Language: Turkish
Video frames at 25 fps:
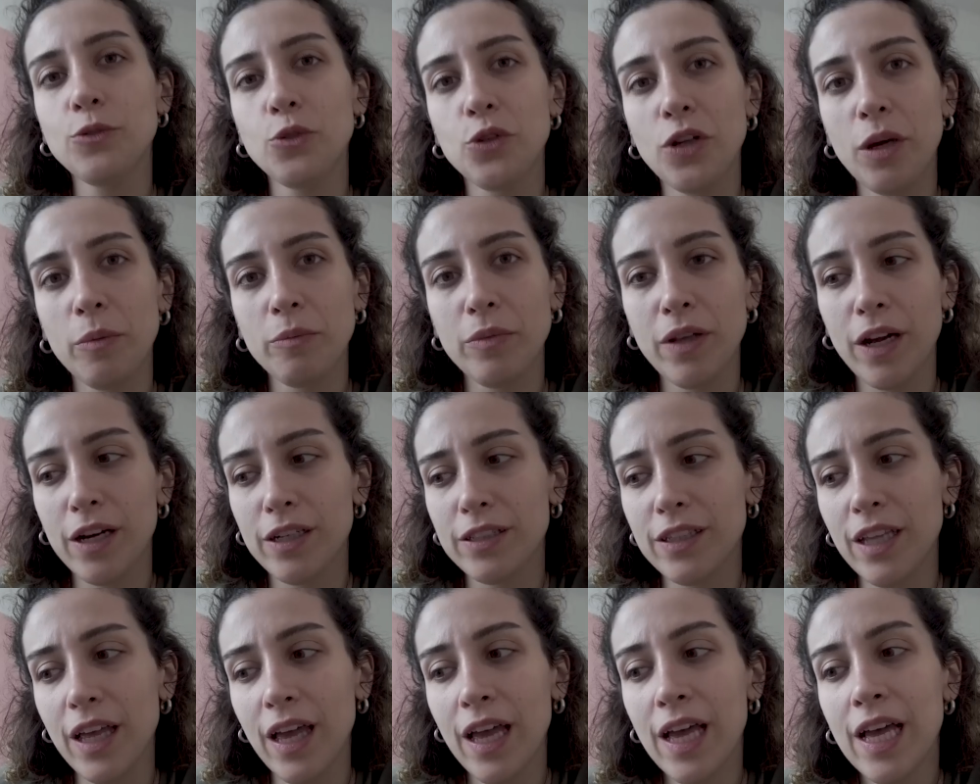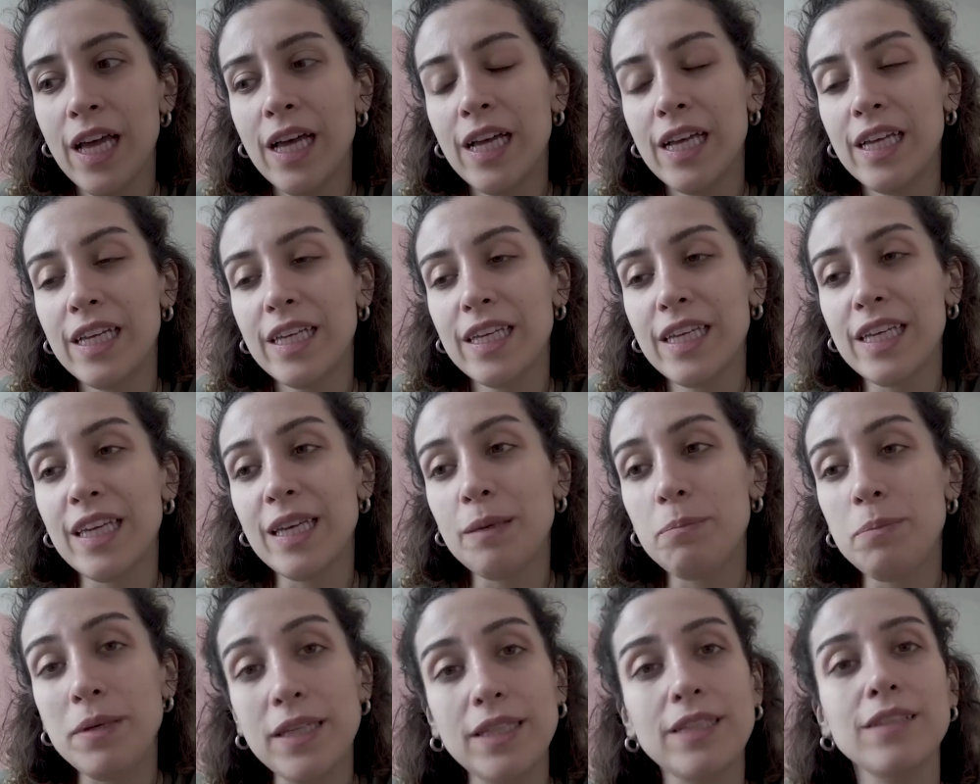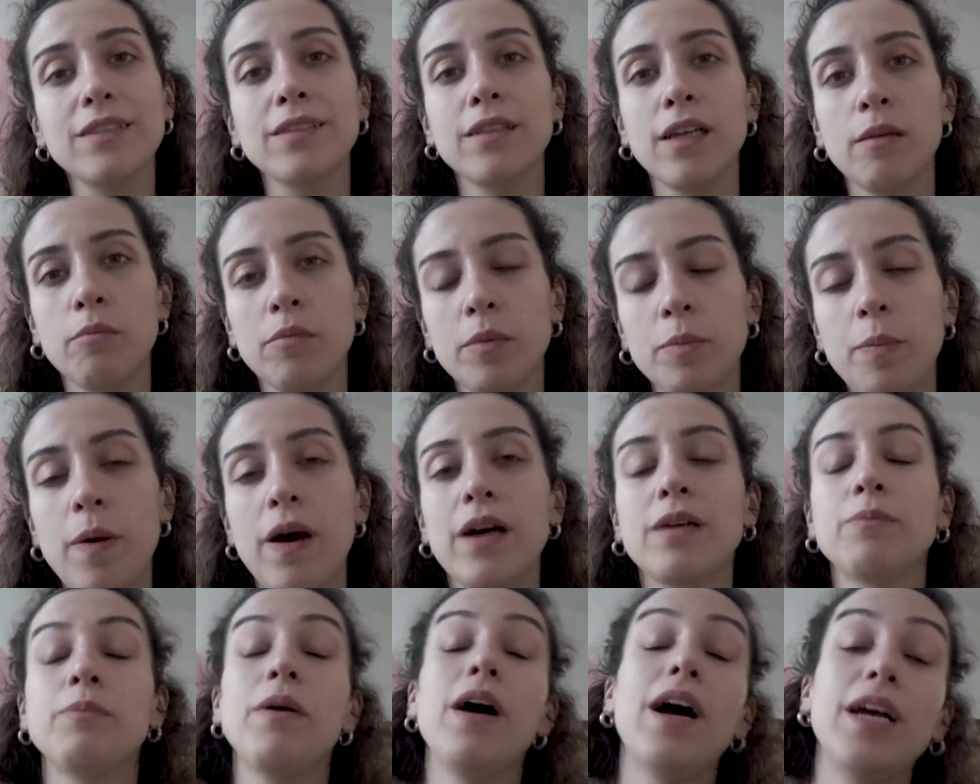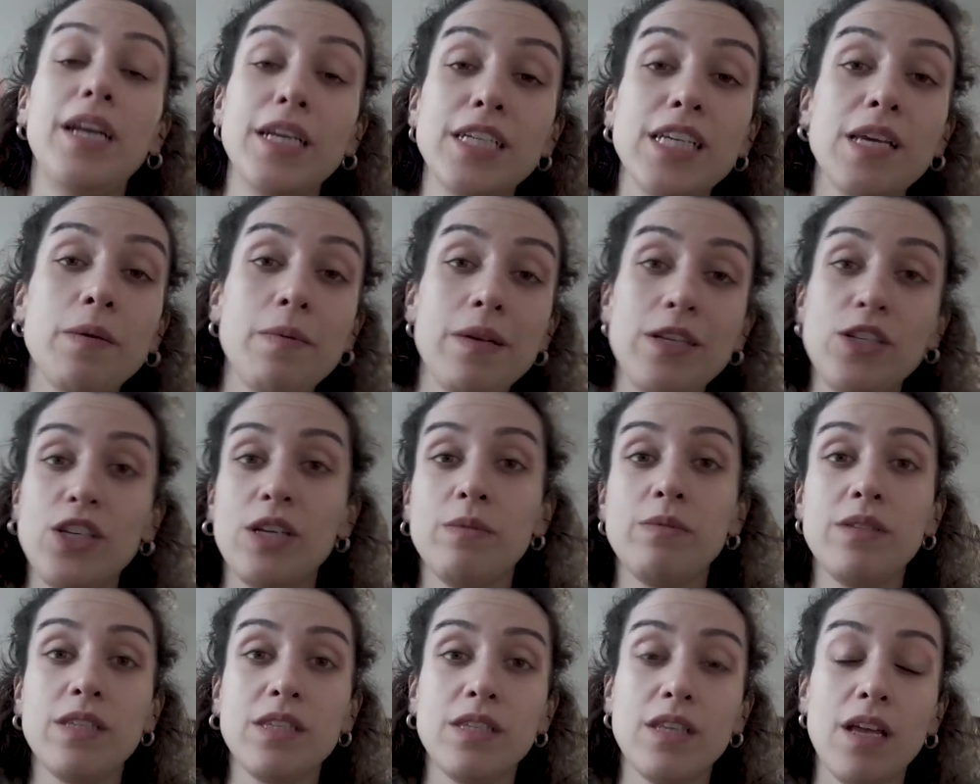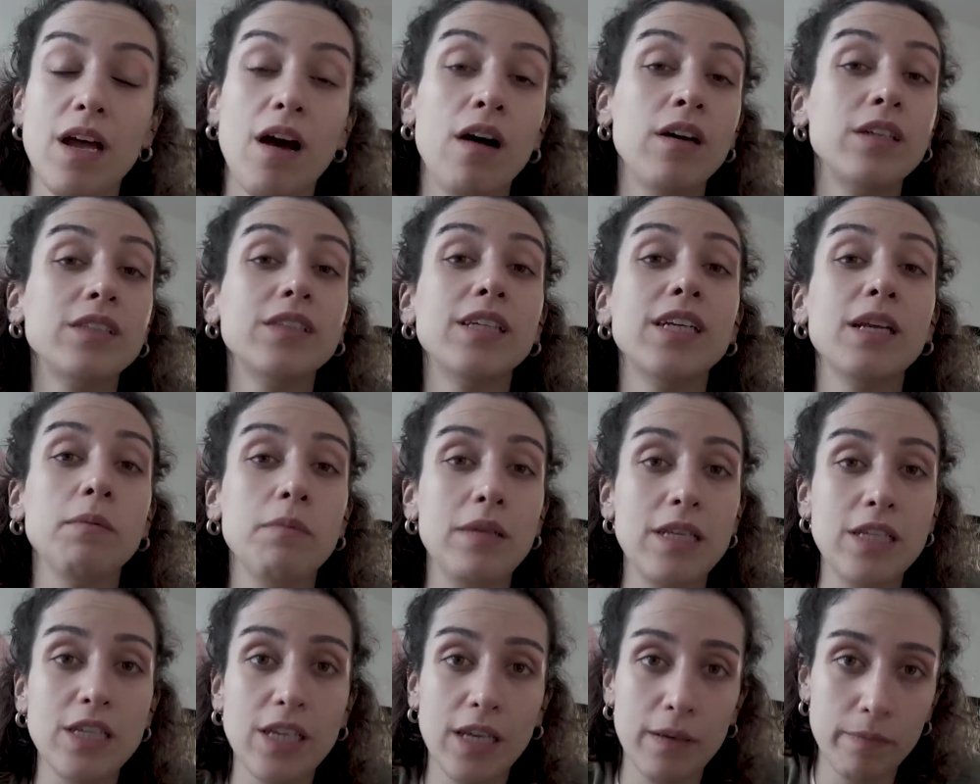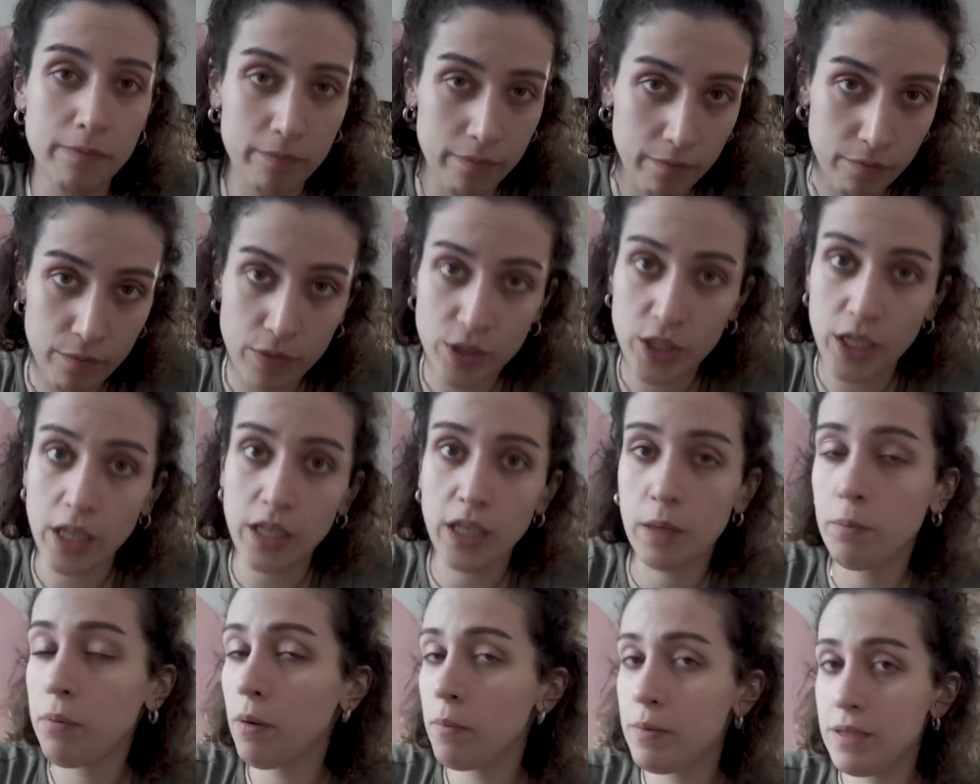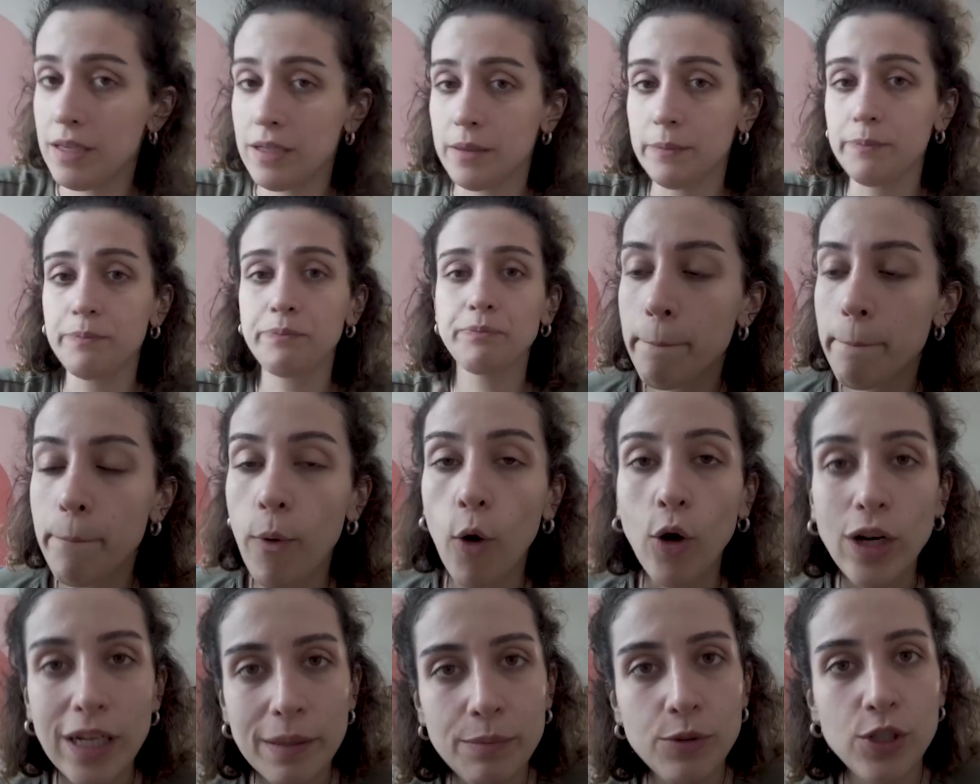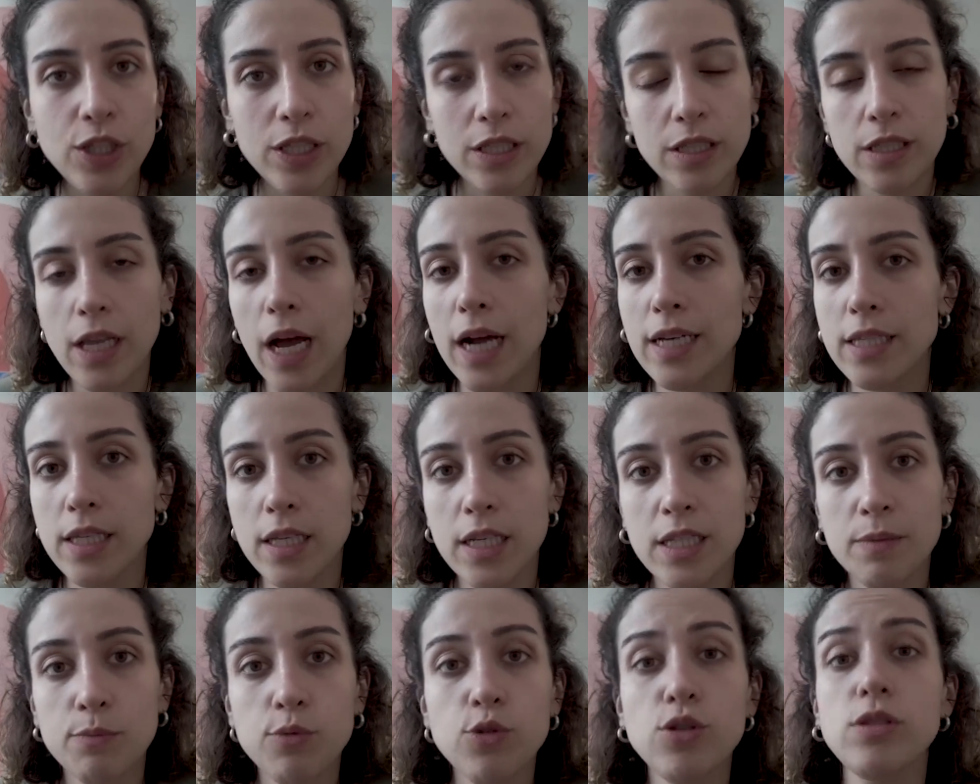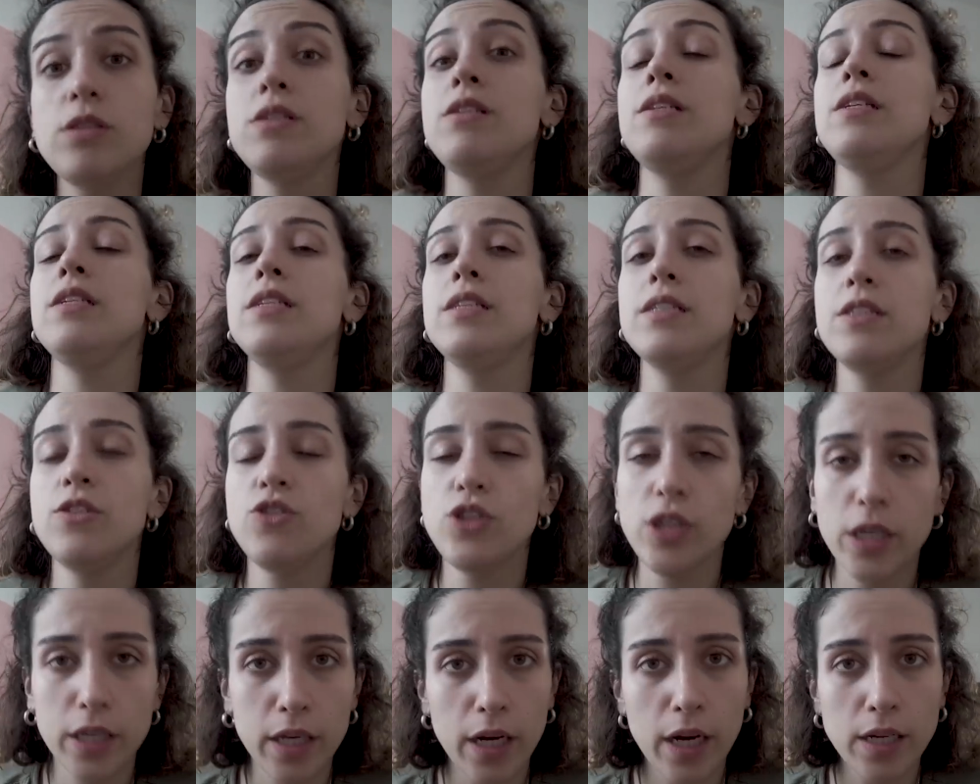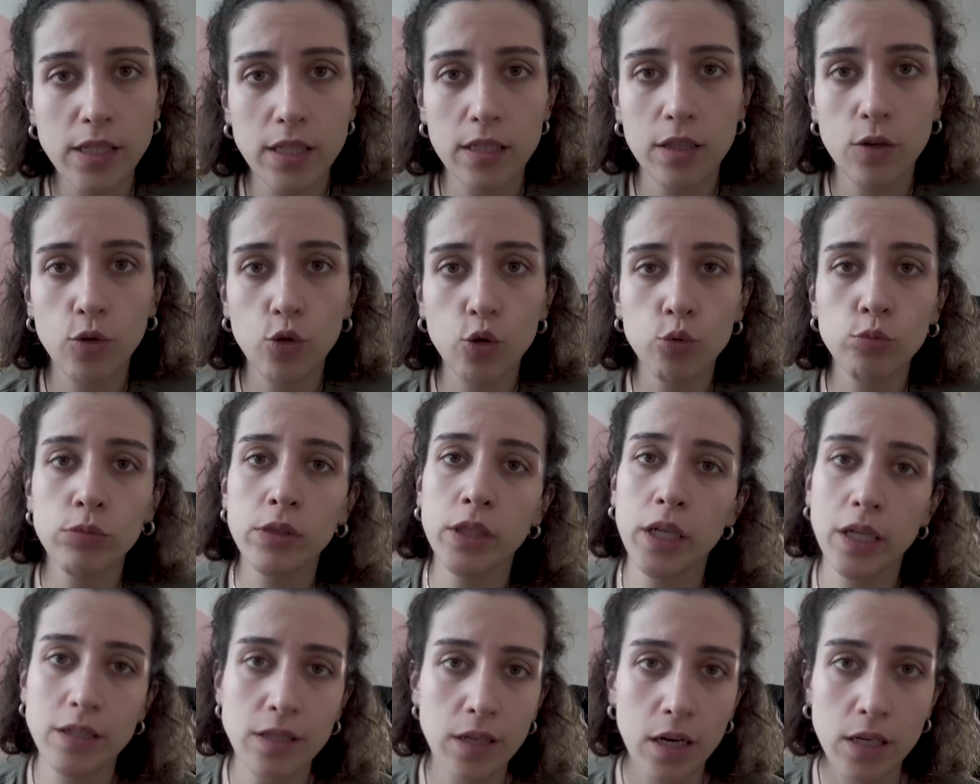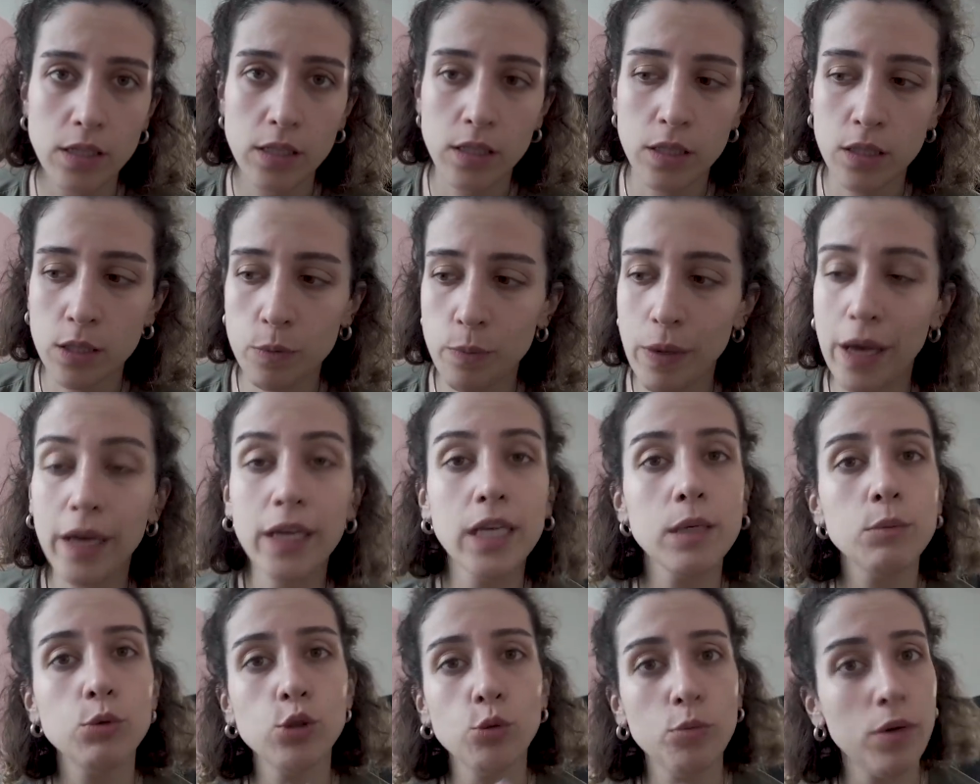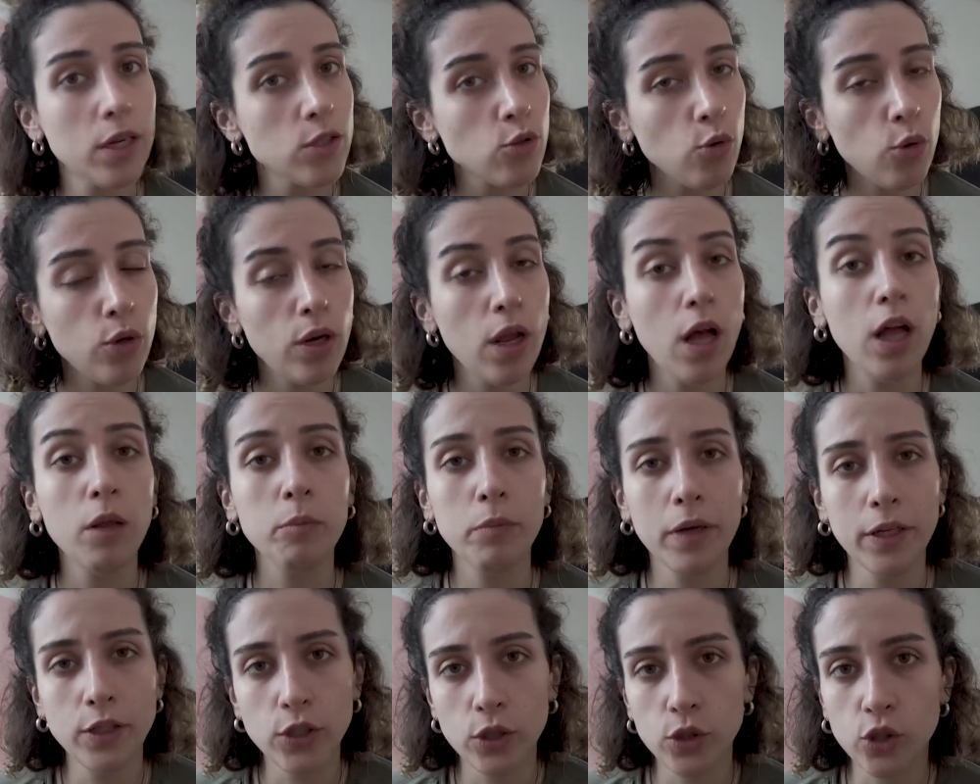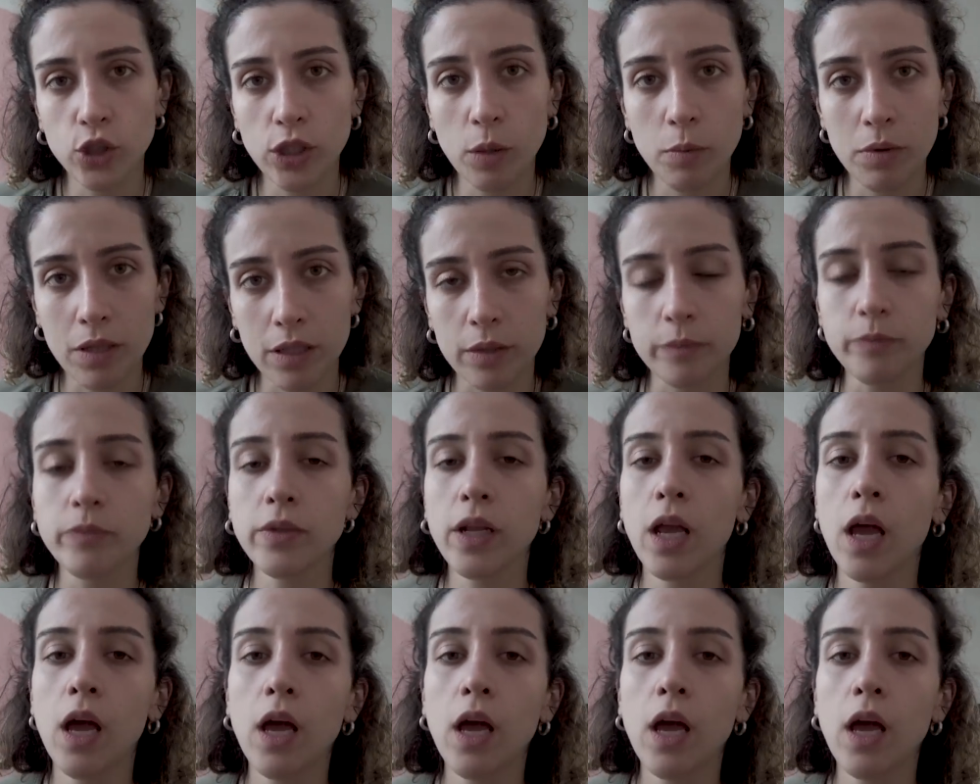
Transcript: dönemlerde e, bildiklerimi paylaşabileceğim, size aktarabileceğim bir şey yapabilirim. Böyle bir şey isterseniz, bu sizin ilginizi çekerse de yorumlara yazarsanız belki bunu biraz öne almaya çalışabilirim.